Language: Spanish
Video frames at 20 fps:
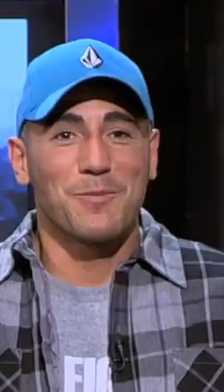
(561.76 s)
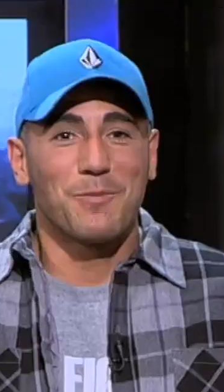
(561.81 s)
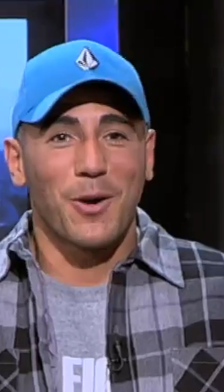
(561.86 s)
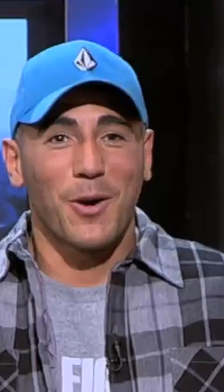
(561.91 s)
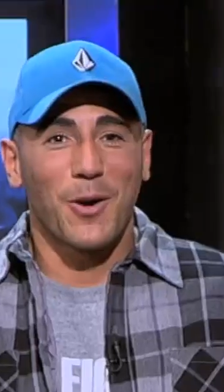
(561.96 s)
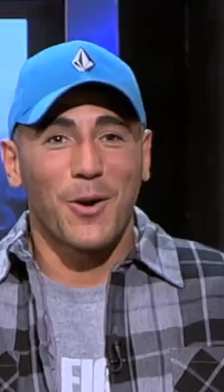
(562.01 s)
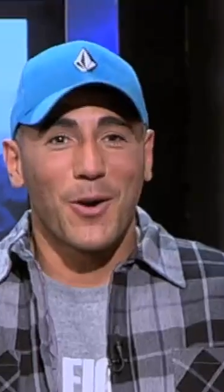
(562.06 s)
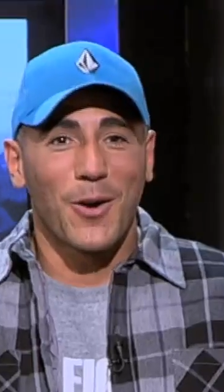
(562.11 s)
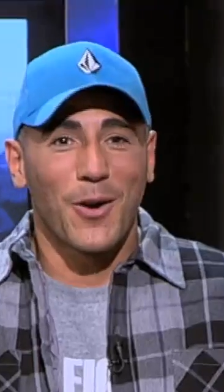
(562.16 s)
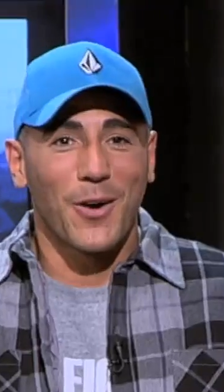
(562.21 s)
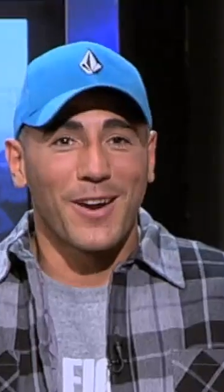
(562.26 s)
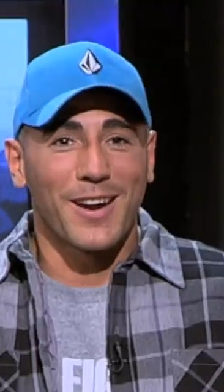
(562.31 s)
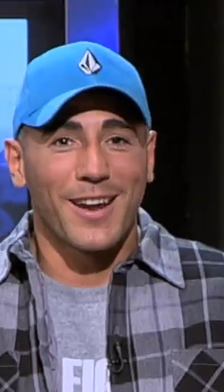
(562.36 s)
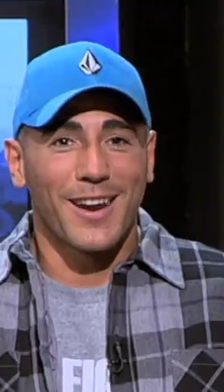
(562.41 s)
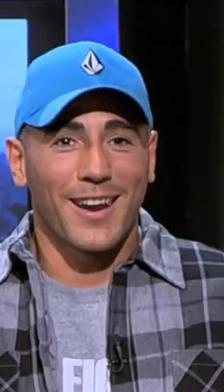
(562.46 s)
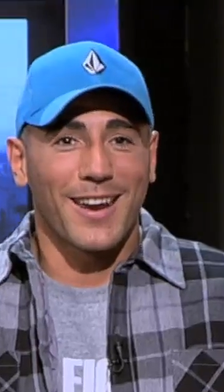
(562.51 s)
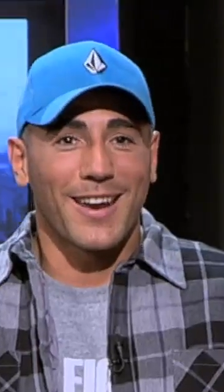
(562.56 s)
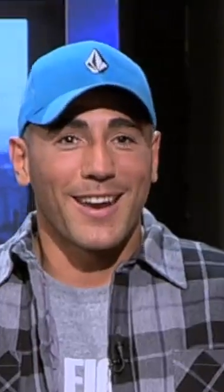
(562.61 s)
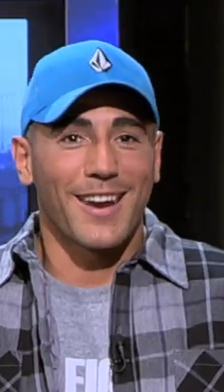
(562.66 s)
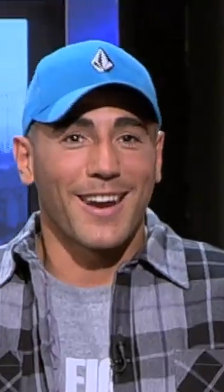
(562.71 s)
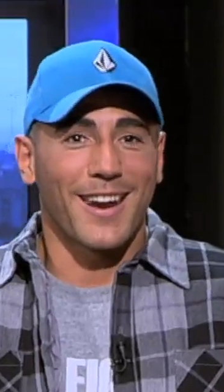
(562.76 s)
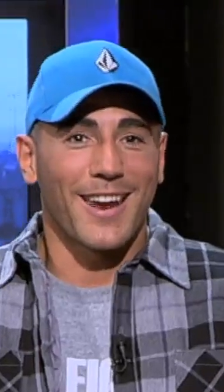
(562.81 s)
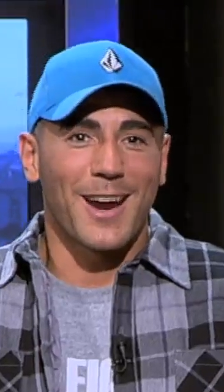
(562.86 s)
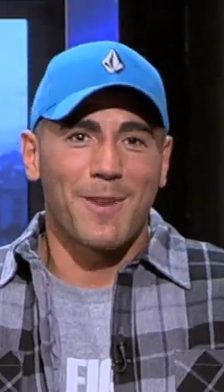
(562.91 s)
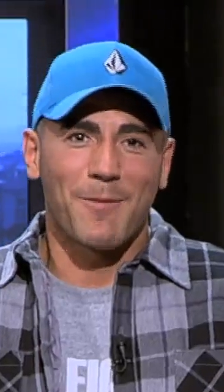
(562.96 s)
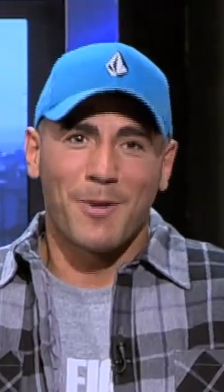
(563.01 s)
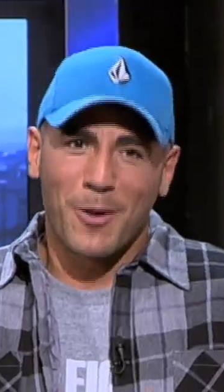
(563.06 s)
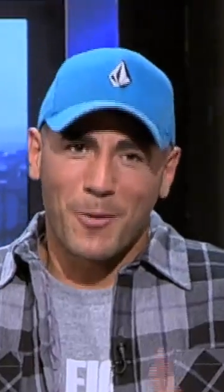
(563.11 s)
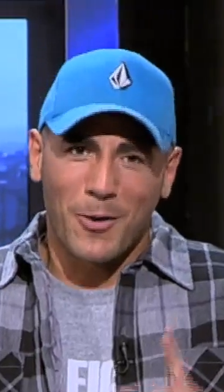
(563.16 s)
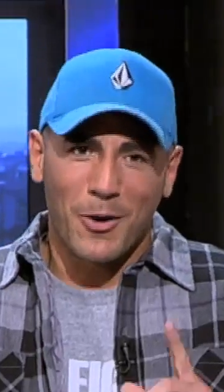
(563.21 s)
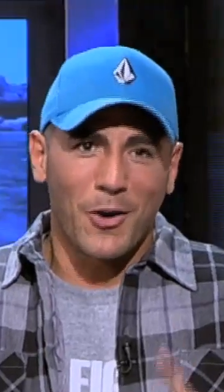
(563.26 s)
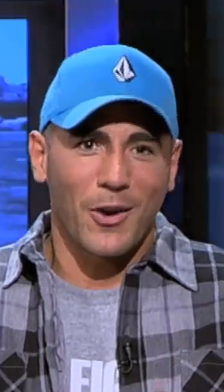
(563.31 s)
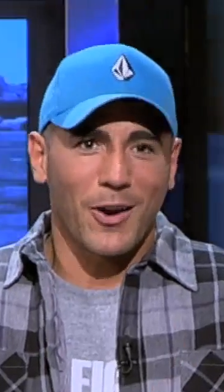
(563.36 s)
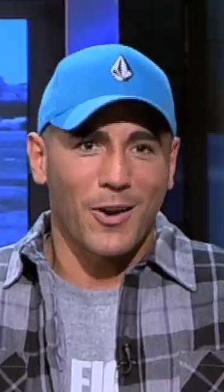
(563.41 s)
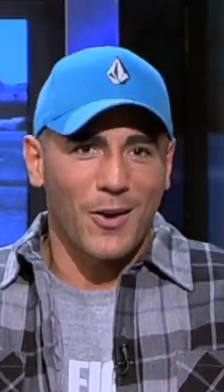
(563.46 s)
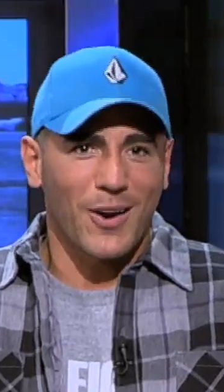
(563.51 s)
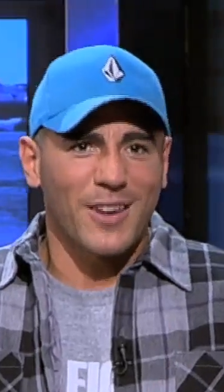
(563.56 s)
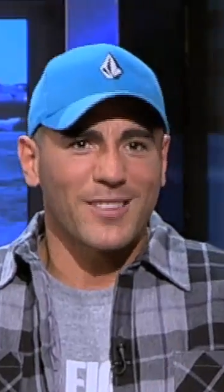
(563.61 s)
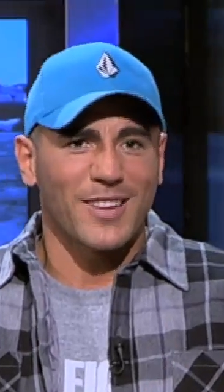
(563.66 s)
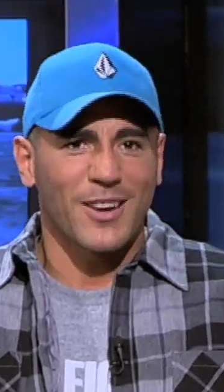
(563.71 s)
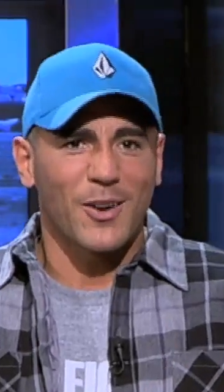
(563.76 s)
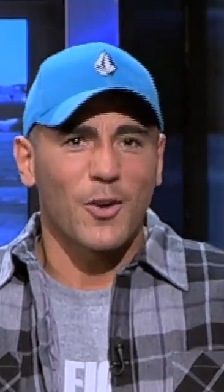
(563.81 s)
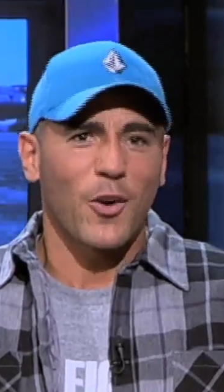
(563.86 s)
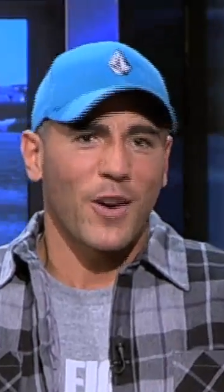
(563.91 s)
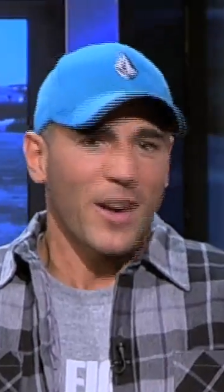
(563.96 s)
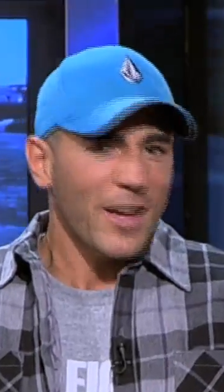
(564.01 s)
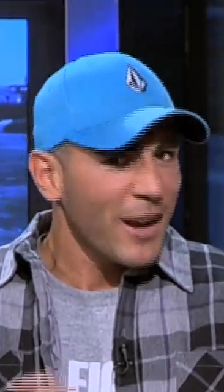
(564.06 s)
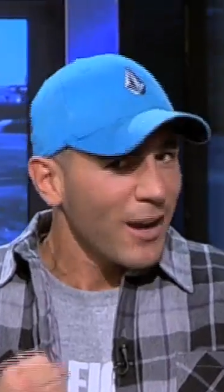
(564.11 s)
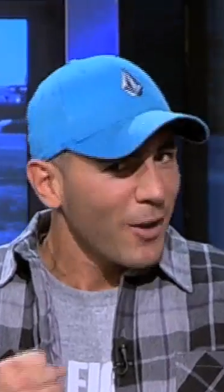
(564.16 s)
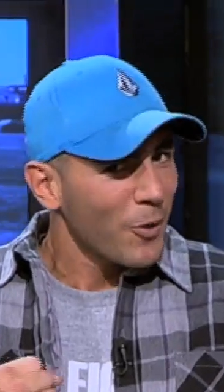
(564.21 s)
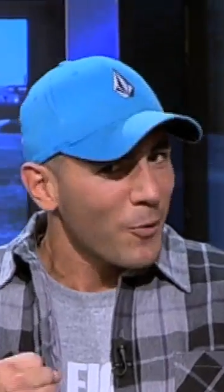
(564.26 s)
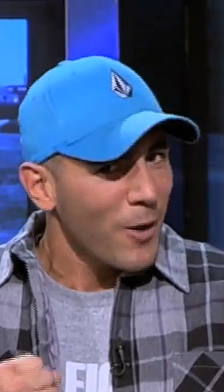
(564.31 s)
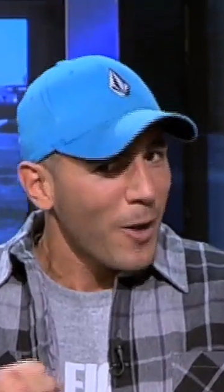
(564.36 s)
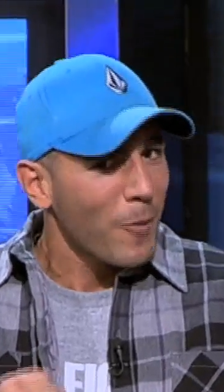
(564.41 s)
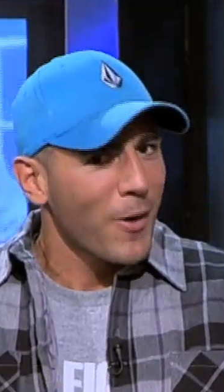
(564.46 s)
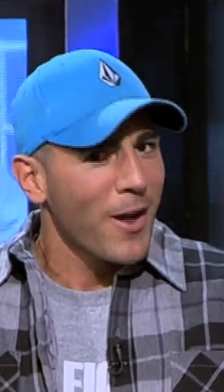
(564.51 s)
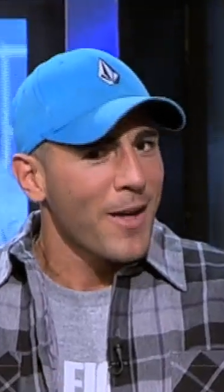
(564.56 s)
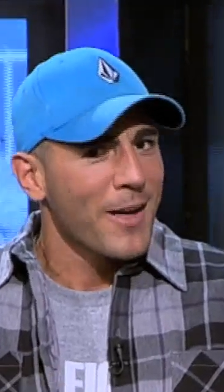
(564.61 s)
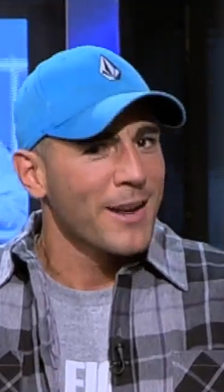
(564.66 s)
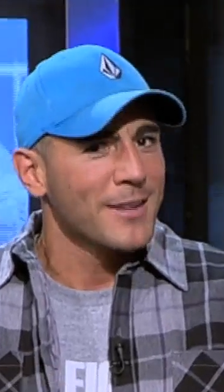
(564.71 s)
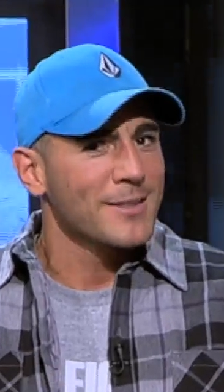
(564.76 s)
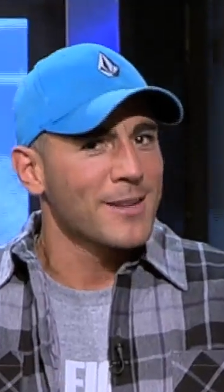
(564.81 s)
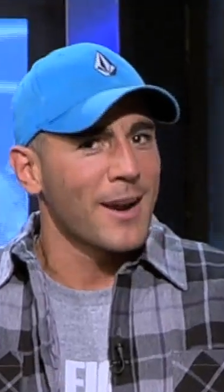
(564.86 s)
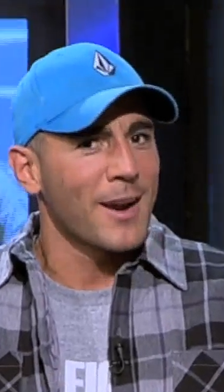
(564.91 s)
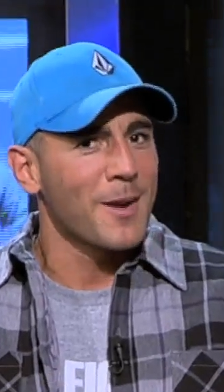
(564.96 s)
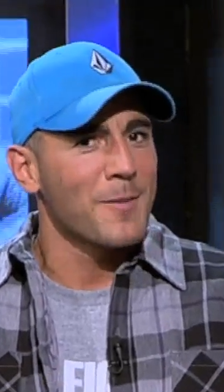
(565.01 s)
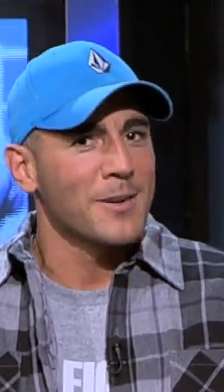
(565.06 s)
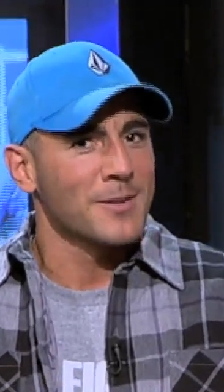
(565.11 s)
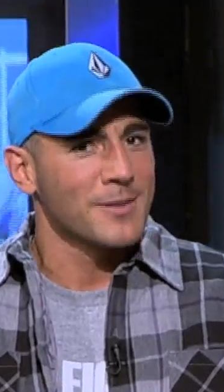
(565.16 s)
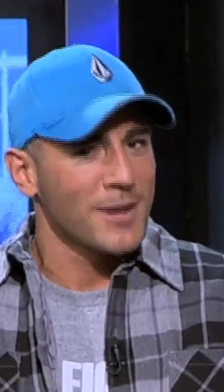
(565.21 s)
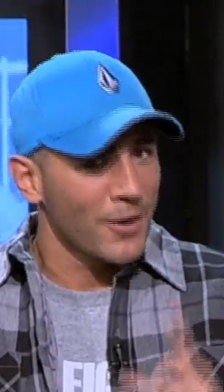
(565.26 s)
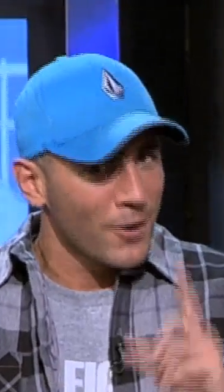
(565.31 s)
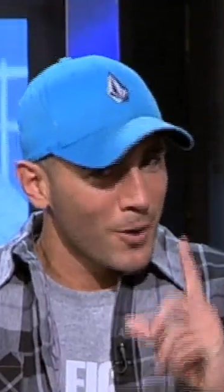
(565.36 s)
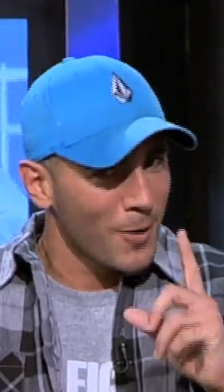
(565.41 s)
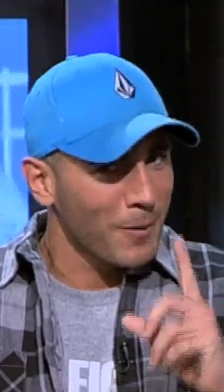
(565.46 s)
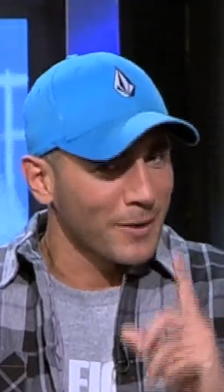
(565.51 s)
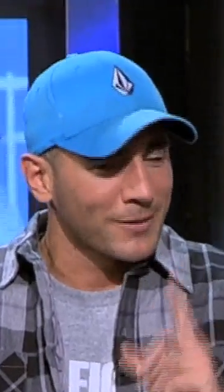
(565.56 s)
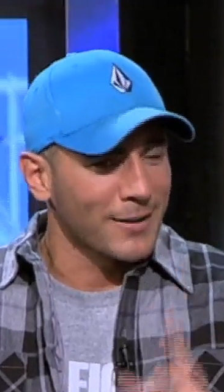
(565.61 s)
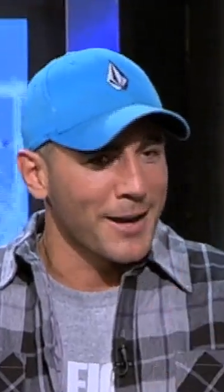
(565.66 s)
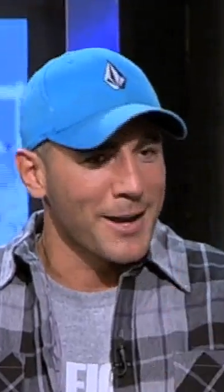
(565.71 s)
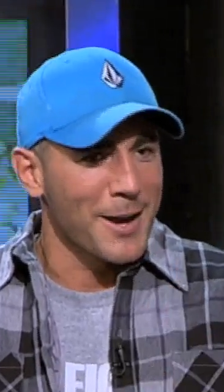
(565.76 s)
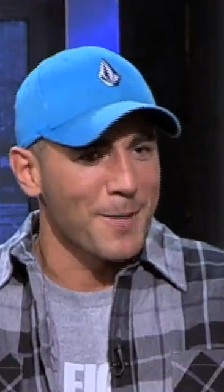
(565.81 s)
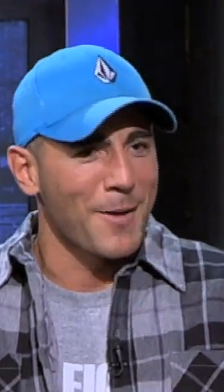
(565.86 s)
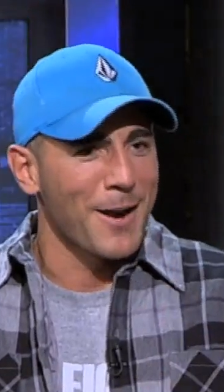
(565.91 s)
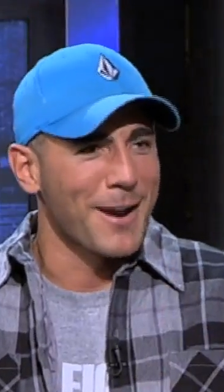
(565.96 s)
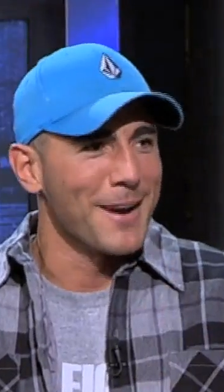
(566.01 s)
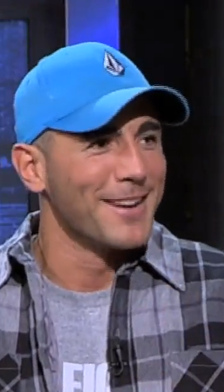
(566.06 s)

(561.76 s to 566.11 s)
poco irreal, pero bueno, creo que si cogiera con una buena derecha Rey Misterio lo pasaría